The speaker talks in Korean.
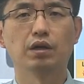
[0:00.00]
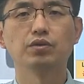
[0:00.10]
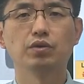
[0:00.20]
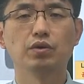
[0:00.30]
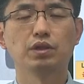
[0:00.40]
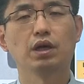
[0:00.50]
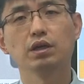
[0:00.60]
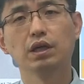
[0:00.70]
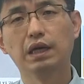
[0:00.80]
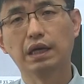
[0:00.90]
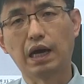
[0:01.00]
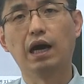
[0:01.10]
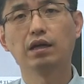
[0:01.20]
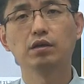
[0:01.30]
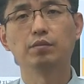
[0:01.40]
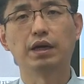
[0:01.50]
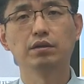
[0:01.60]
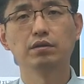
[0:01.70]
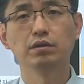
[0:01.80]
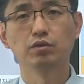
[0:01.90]
그래서 제가 이 강의를
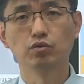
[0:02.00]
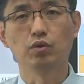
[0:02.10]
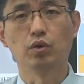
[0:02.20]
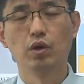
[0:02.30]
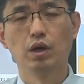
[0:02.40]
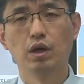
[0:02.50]
만드는 이유도